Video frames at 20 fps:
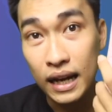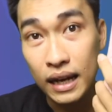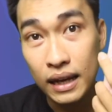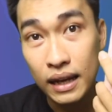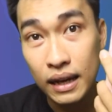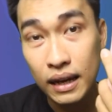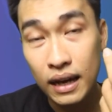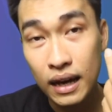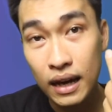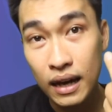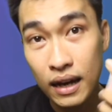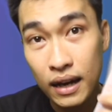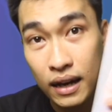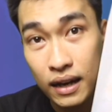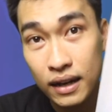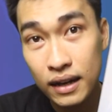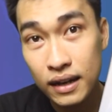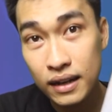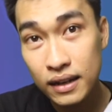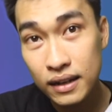cái
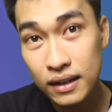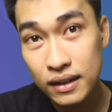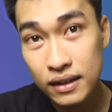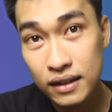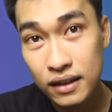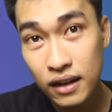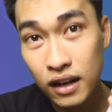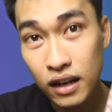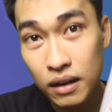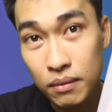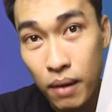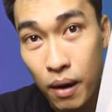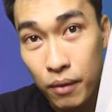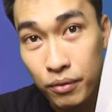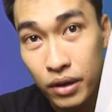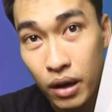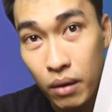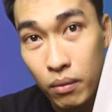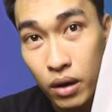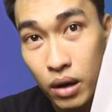nó được
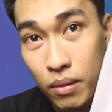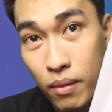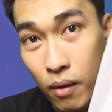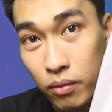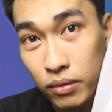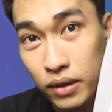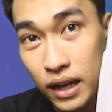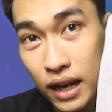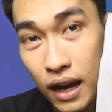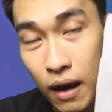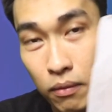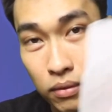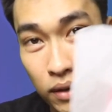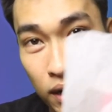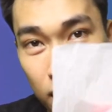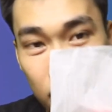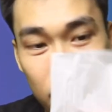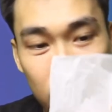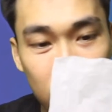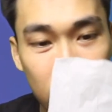bọc trong một cái bọc ni lông
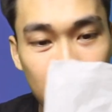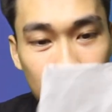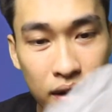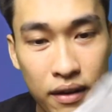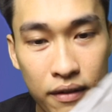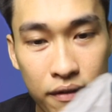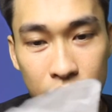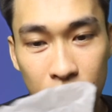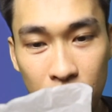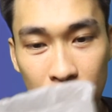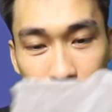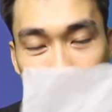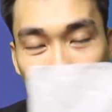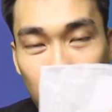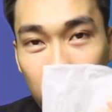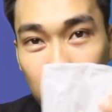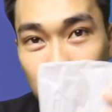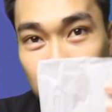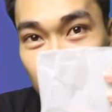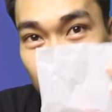này. Và cái
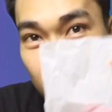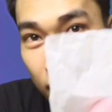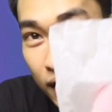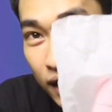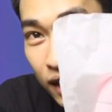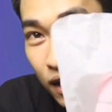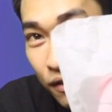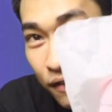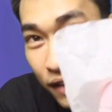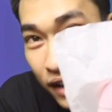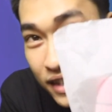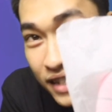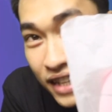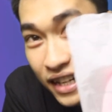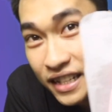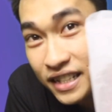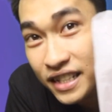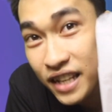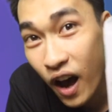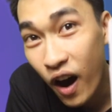bọc này thì có vẻ
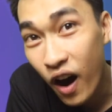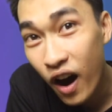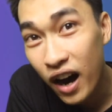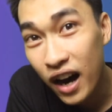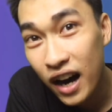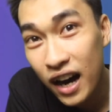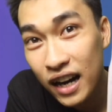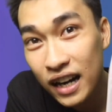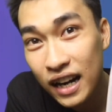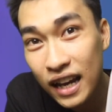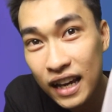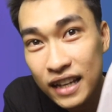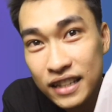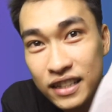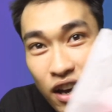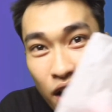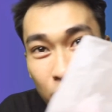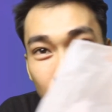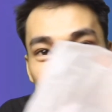xịn sò hơn là so